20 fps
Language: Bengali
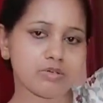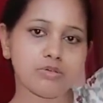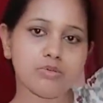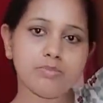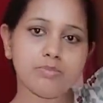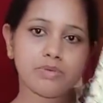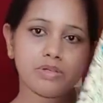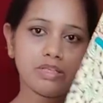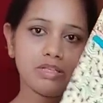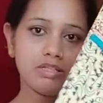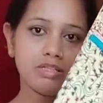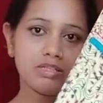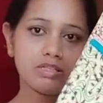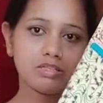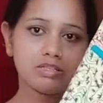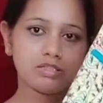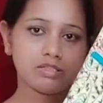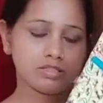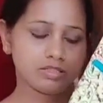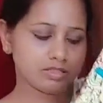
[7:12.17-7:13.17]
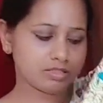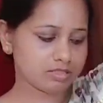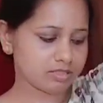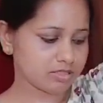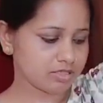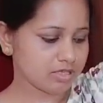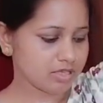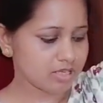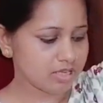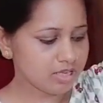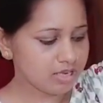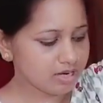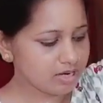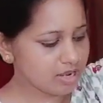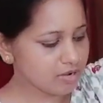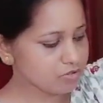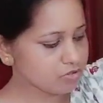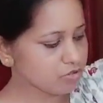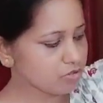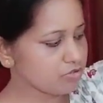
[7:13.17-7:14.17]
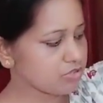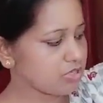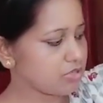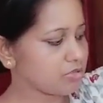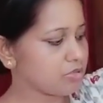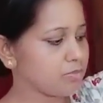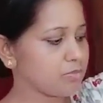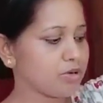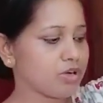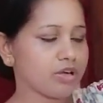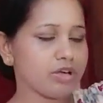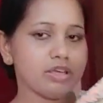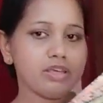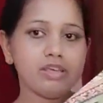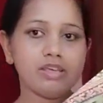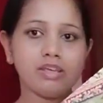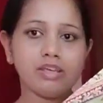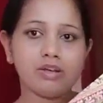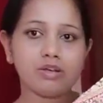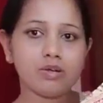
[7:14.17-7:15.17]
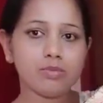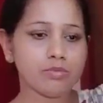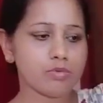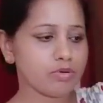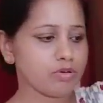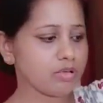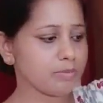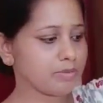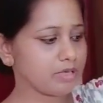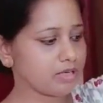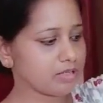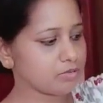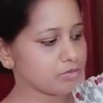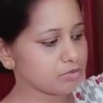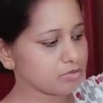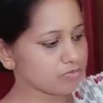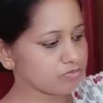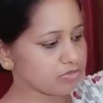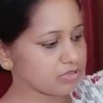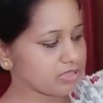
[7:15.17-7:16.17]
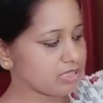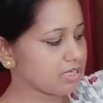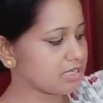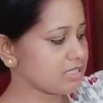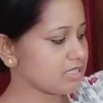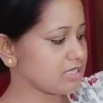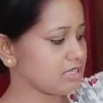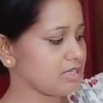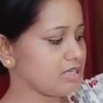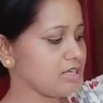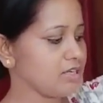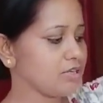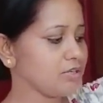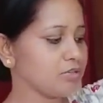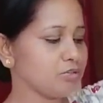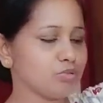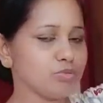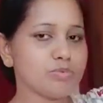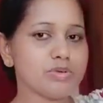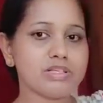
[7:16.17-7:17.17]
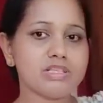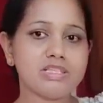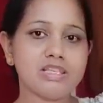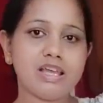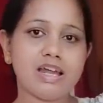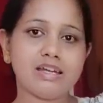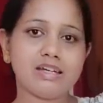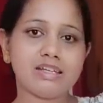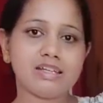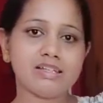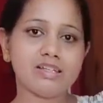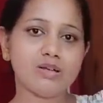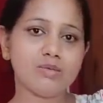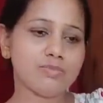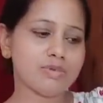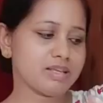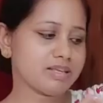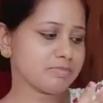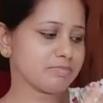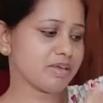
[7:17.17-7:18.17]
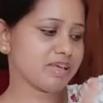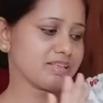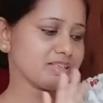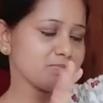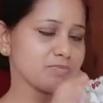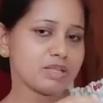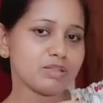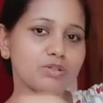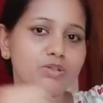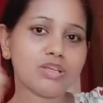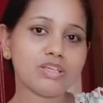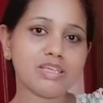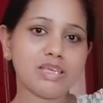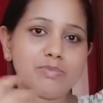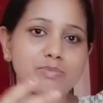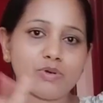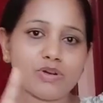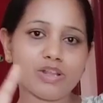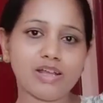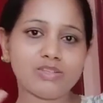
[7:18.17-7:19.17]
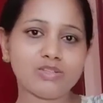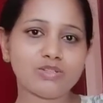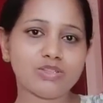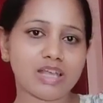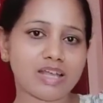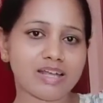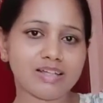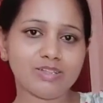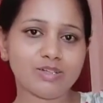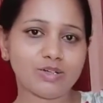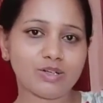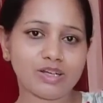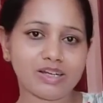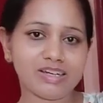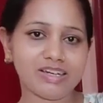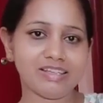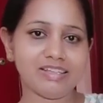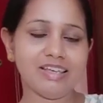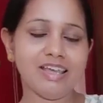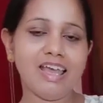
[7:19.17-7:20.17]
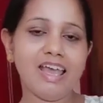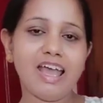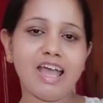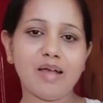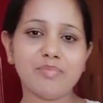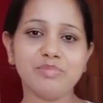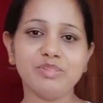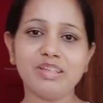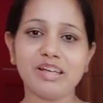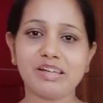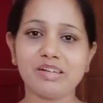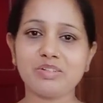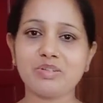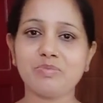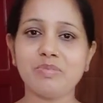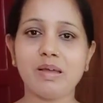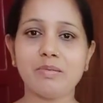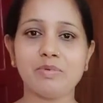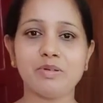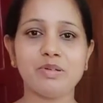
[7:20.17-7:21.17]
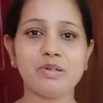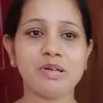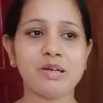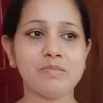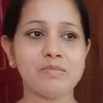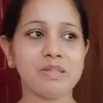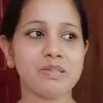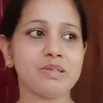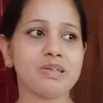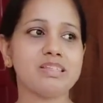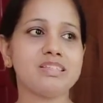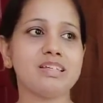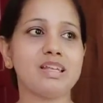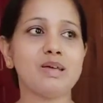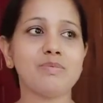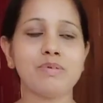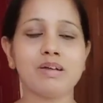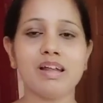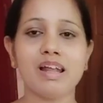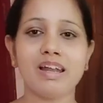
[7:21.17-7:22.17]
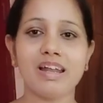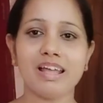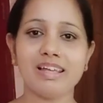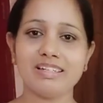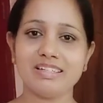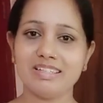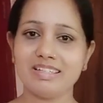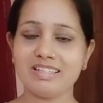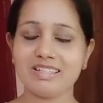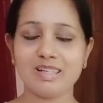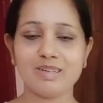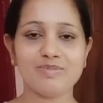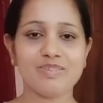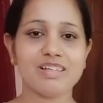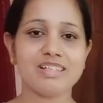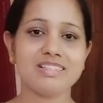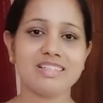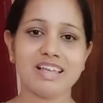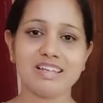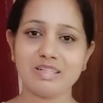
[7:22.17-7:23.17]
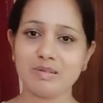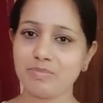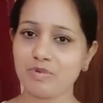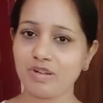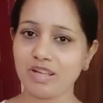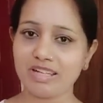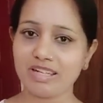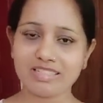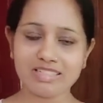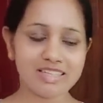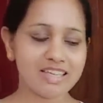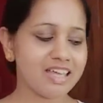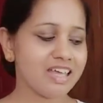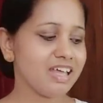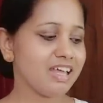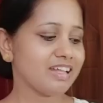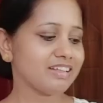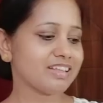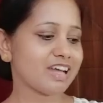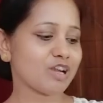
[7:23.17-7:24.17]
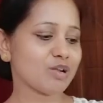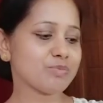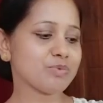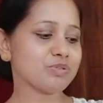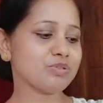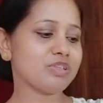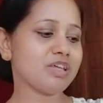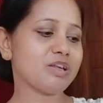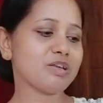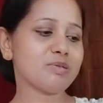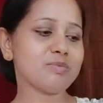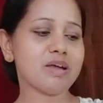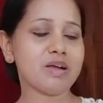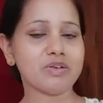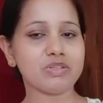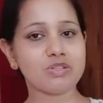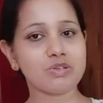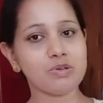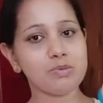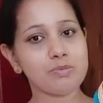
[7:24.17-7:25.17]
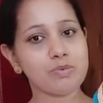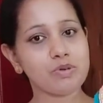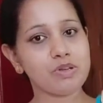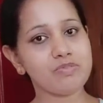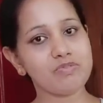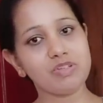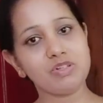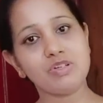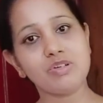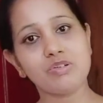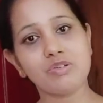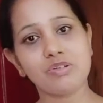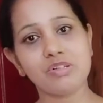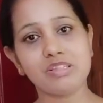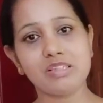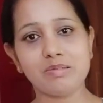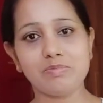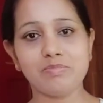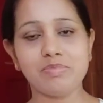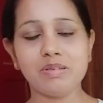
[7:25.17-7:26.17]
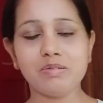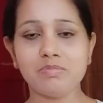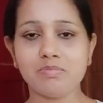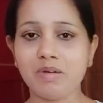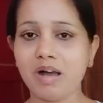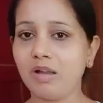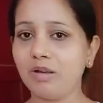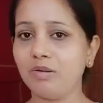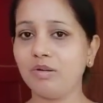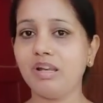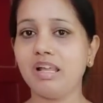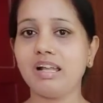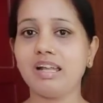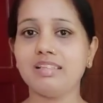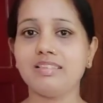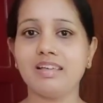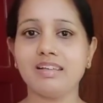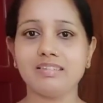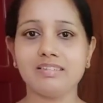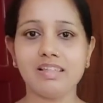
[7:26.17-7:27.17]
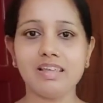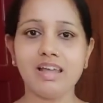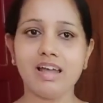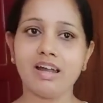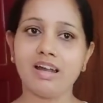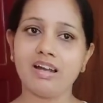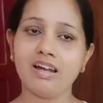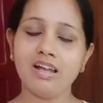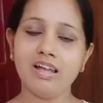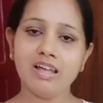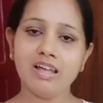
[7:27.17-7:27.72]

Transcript: এরকম প্রিন্ট আর হাউস কোট যেরকম হয় এরকম খোলামেলা দুটো ফিতে আছে দুপাশ দিয়ে আটকে দাও ব্যাস ভেতরে কি পরে আছো দেখার দরকার নেই আমি তো এক এক সময় এমনও হয় ভেতরে ছেঁড়াপাড়া নাইটি স্লিভলেস নাইটি পরে আছি তার উপর দিয়ে এরকম হাউস কোট পরে ভিডিও করি দেখবি ভালোও লাগে দেখতে আর